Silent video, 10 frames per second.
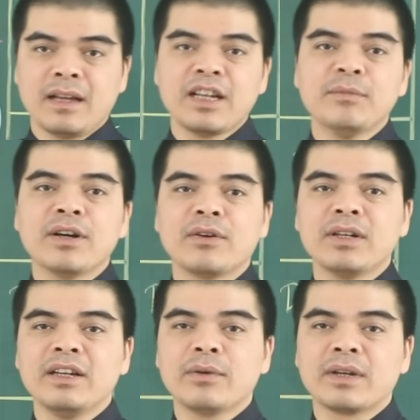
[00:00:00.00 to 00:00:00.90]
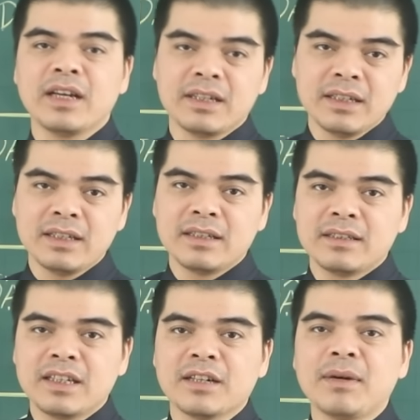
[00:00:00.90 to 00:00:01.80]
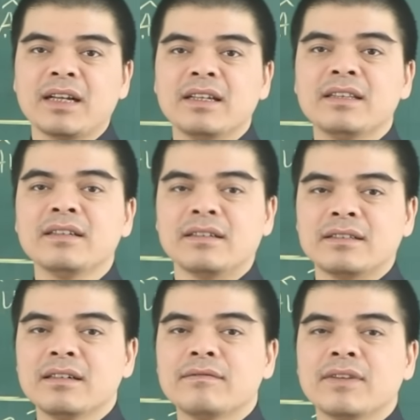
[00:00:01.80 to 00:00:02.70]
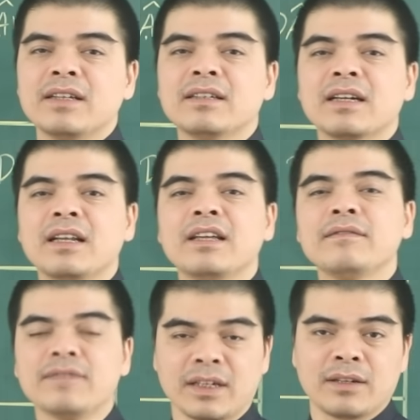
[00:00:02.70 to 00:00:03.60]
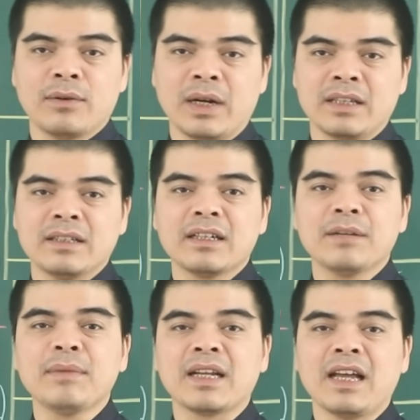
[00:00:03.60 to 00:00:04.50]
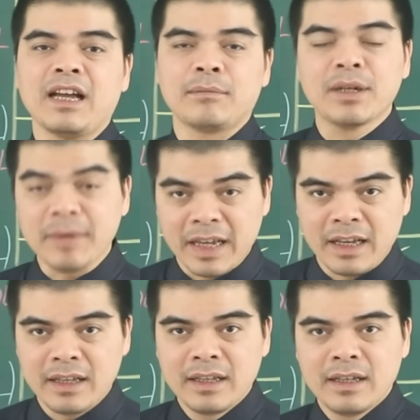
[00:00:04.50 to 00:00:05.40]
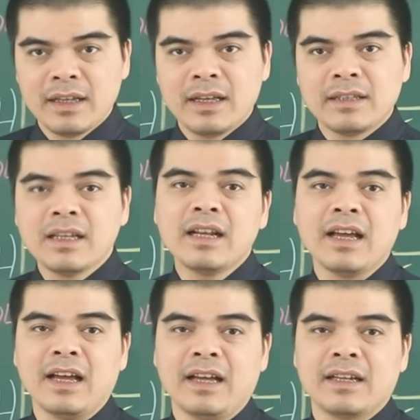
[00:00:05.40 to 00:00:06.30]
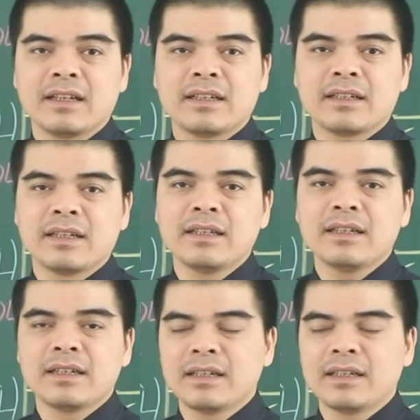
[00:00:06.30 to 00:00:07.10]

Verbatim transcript: Nếu mà có điều kiện ấy, thì các bạn nên thử sức với những cái lĩnh vực hoặc là những cái mặt hàng mới mẻ. Nhất là cái